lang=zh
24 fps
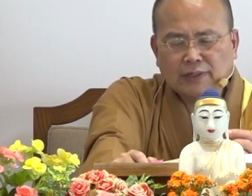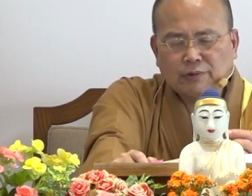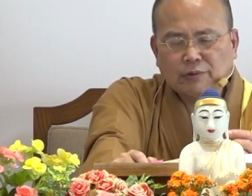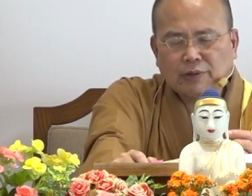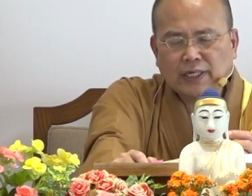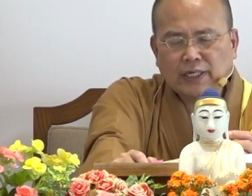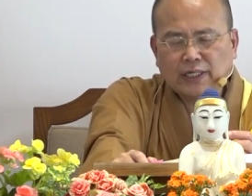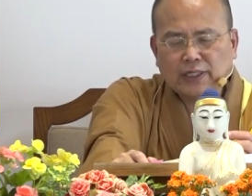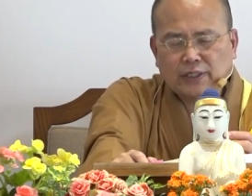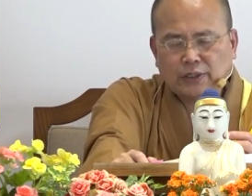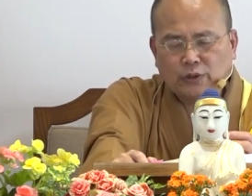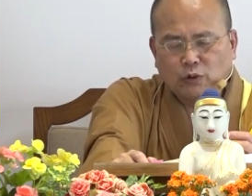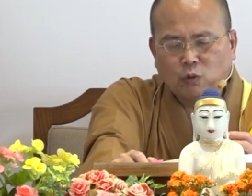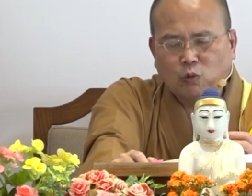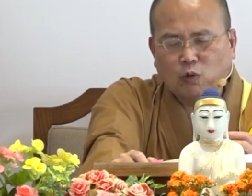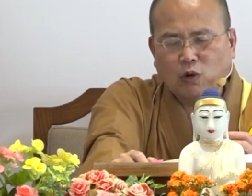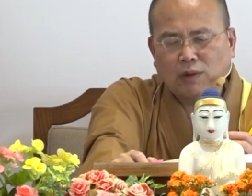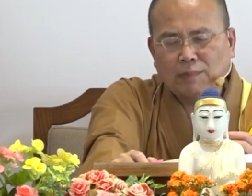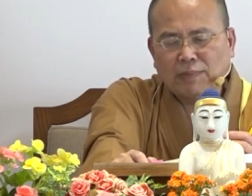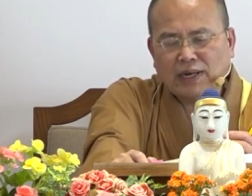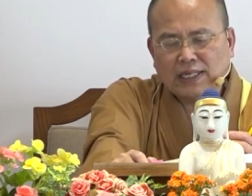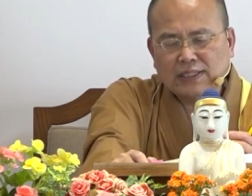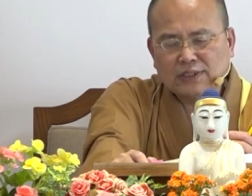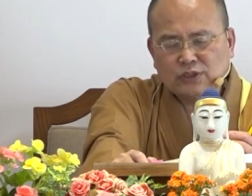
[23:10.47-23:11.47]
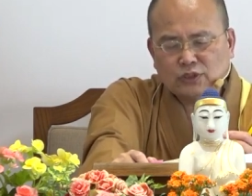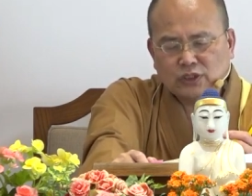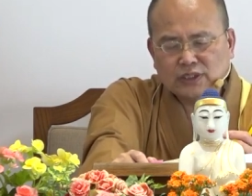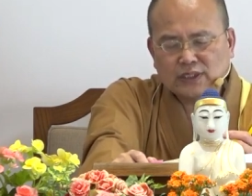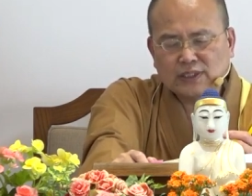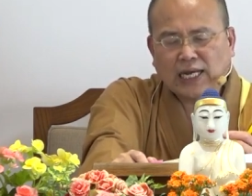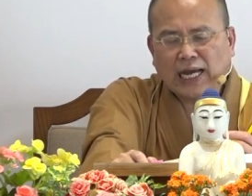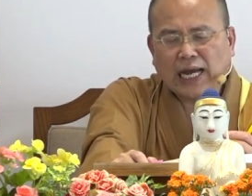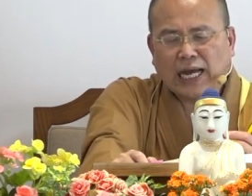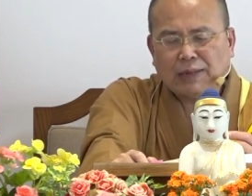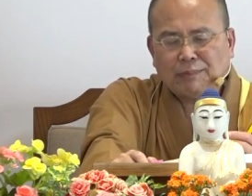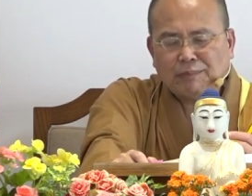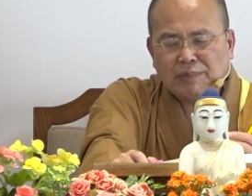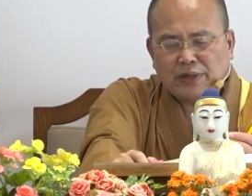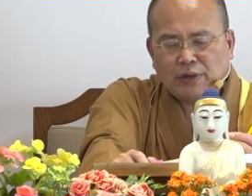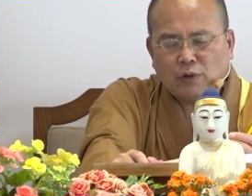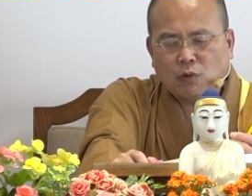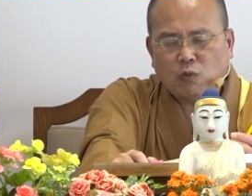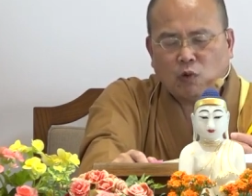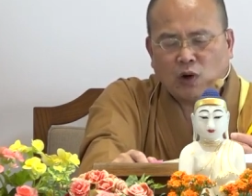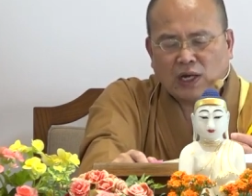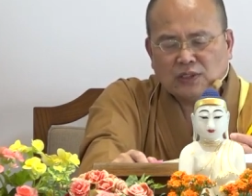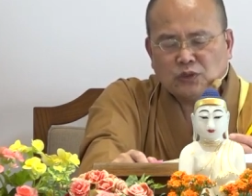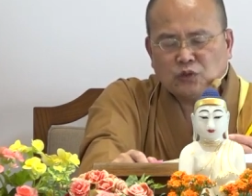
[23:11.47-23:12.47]
因为有我慢就是还没
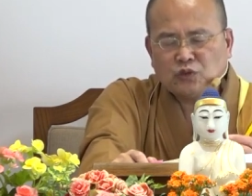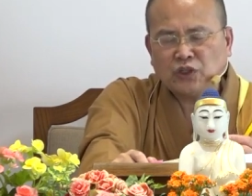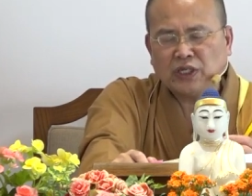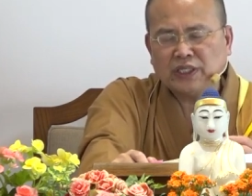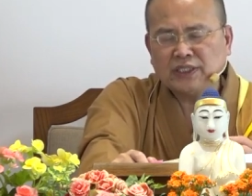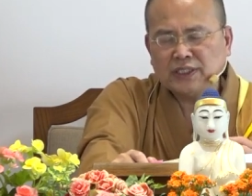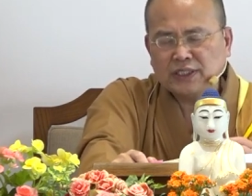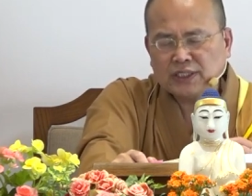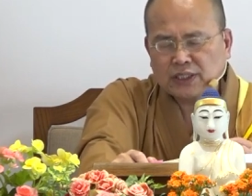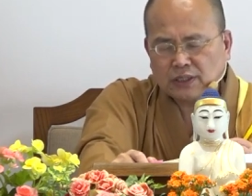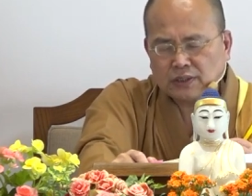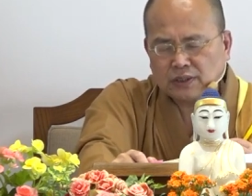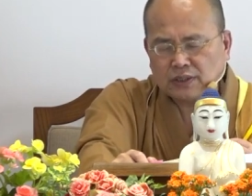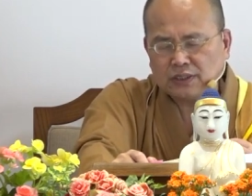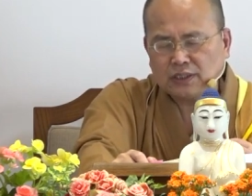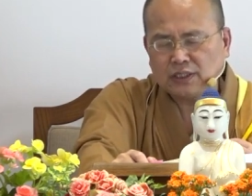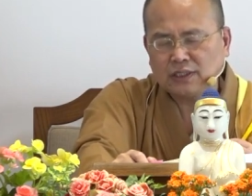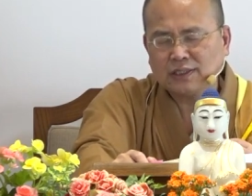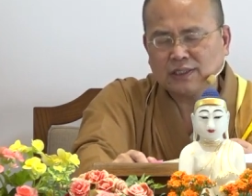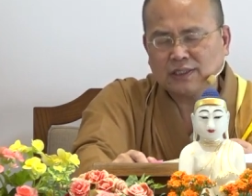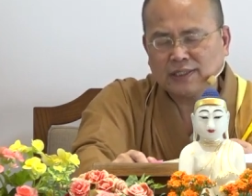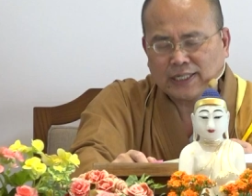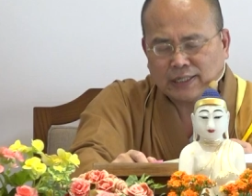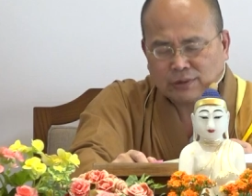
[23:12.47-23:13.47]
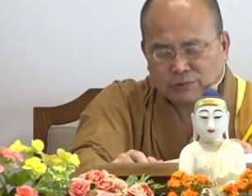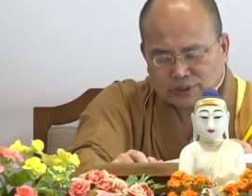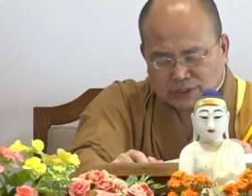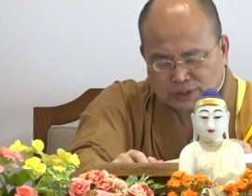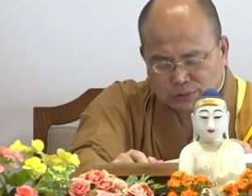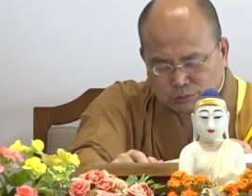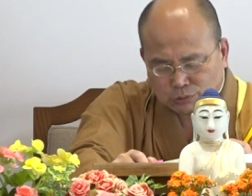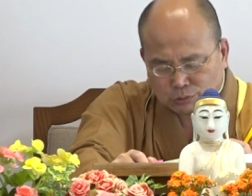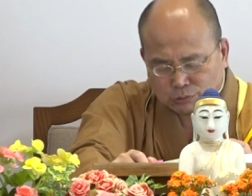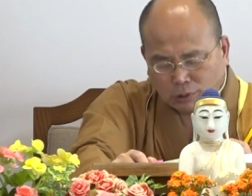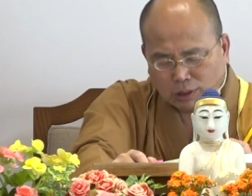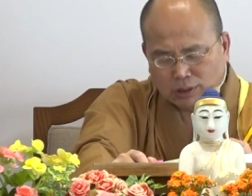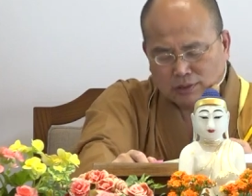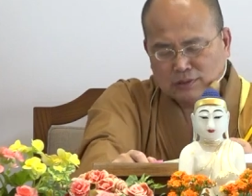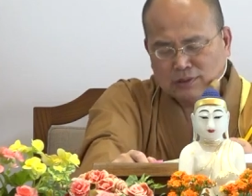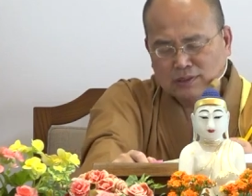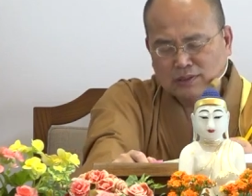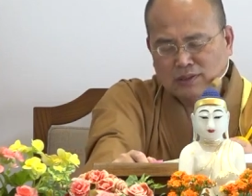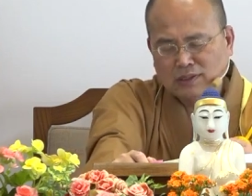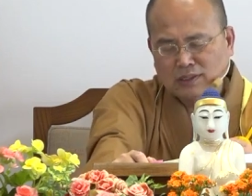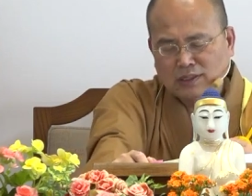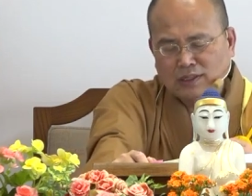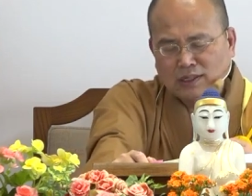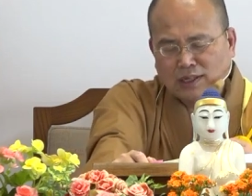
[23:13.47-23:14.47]
有完全彻底的了知无我
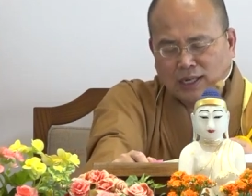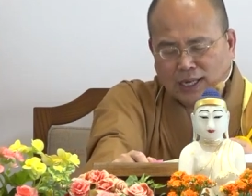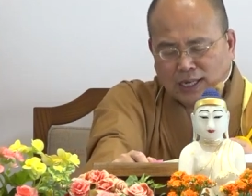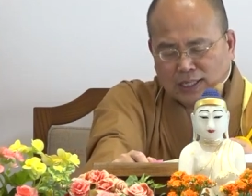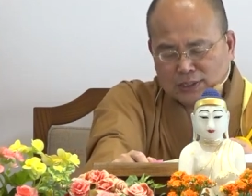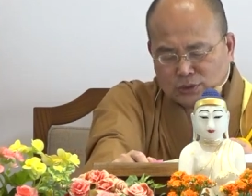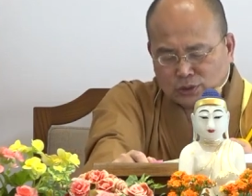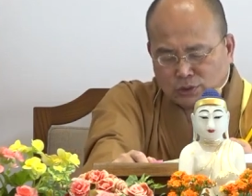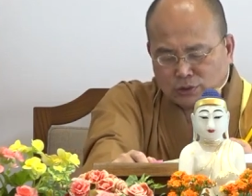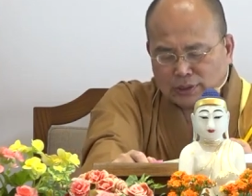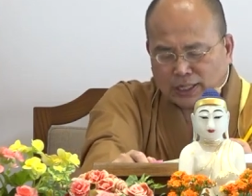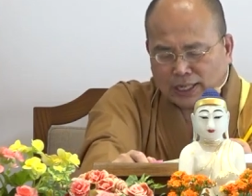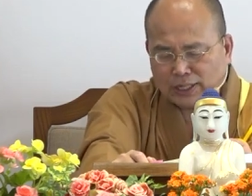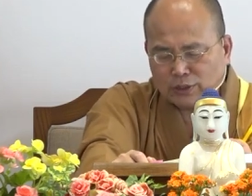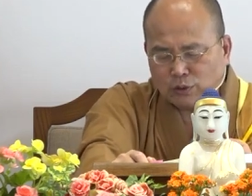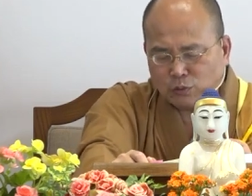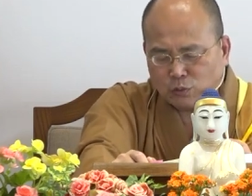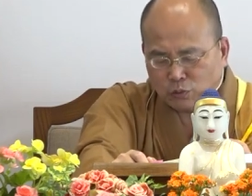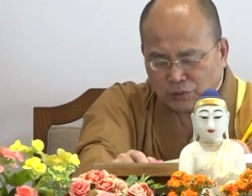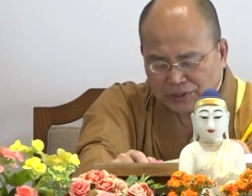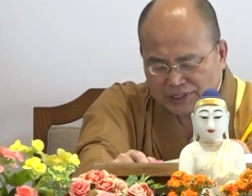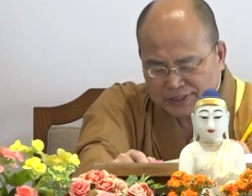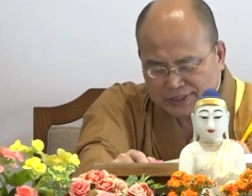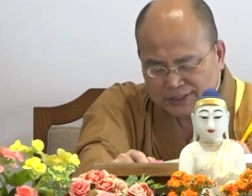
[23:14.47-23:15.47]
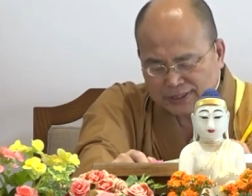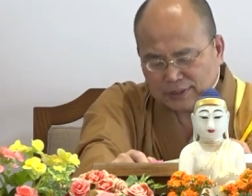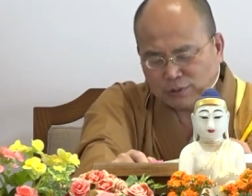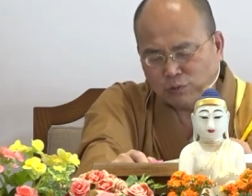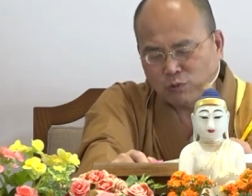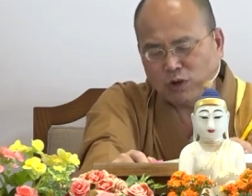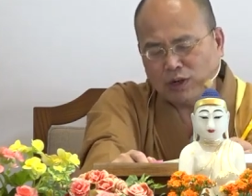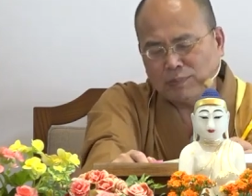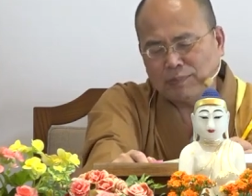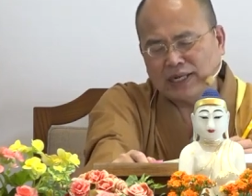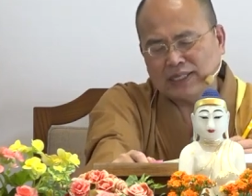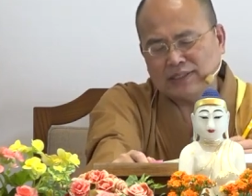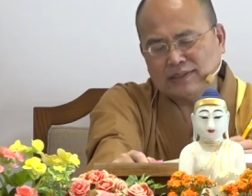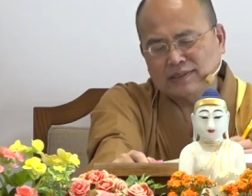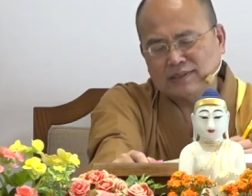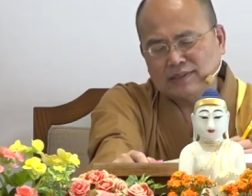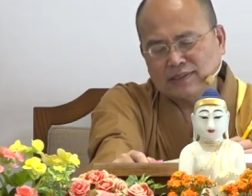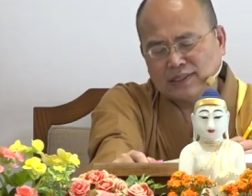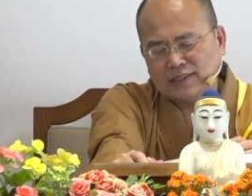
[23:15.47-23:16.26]
啊，所以还有维系的我慢。